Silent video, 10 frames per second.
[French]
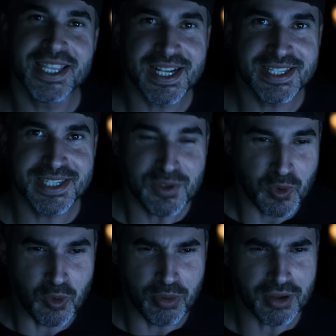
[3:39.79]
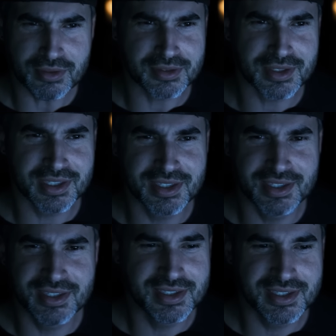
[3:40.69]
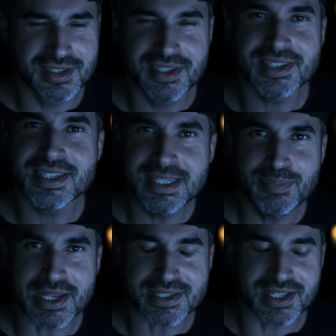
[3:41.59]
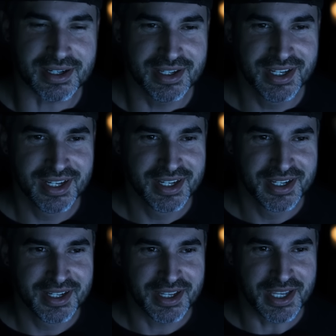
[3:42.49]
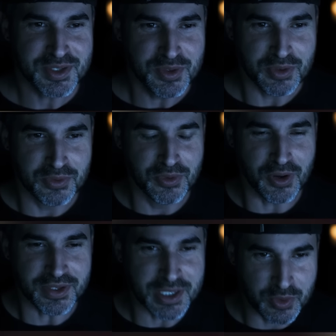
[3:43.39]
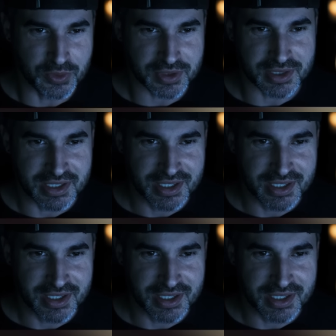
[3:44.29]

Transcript: d'analyser, de comprendre qu'est-ce qui se passe là. Est-ce que vous vous rendez compte